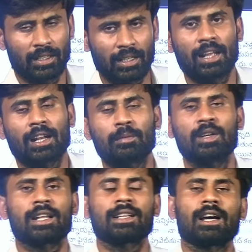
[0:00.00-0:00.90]
ఎన్నాళ్ళు
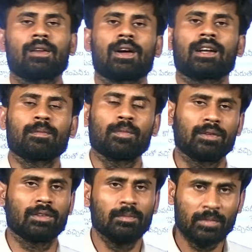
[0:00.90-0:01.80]
మీరు అధికారం అడ్డం
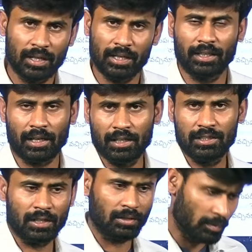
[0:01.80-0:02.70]
పెట్టుకొని మీరే
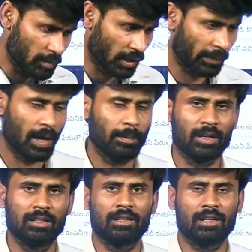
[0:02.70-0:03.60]
తరలించారనో మీరే
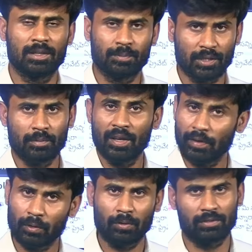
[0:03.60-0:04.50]
వ్యాపారం చేశారని చెప్పేసి మేము
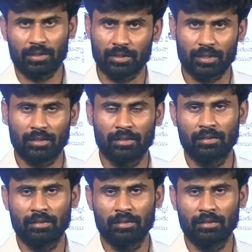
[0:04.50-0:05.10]
అనుకోవాల్సి వస్తుంది